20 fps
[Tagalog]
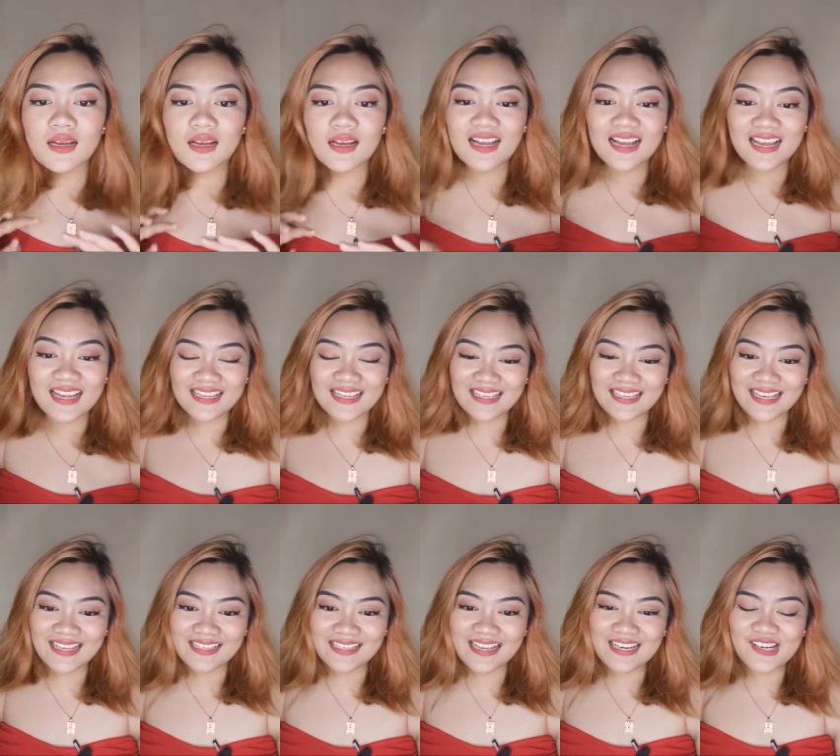Hi,
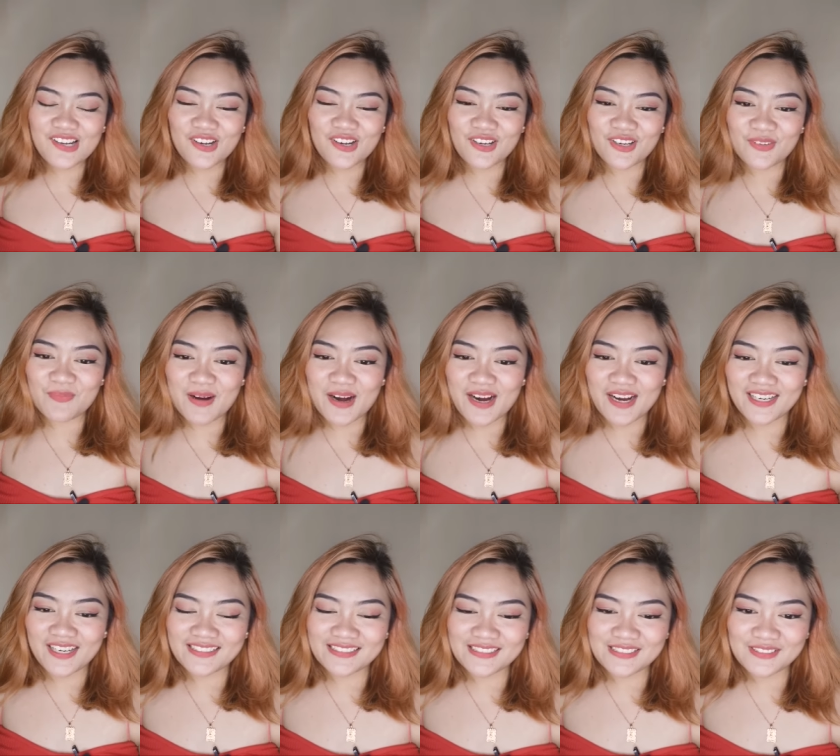eh, ano,
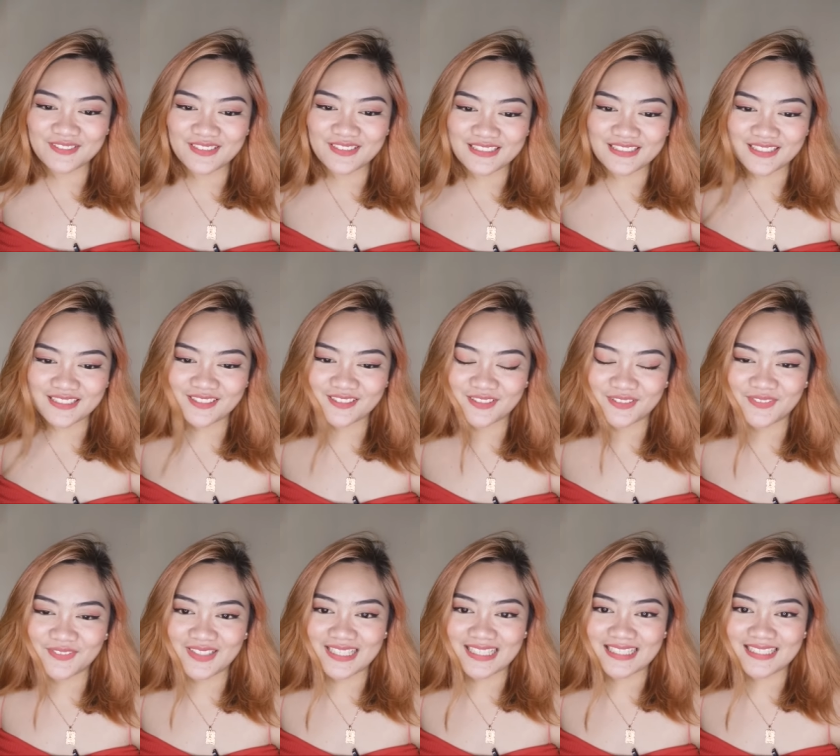Mark. Nagulat
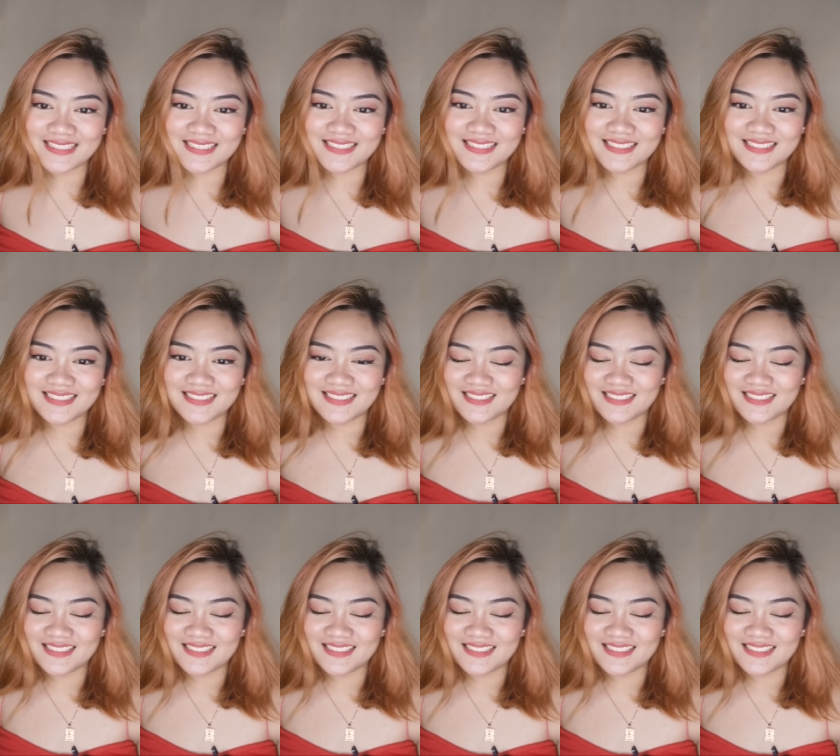ako, Mark.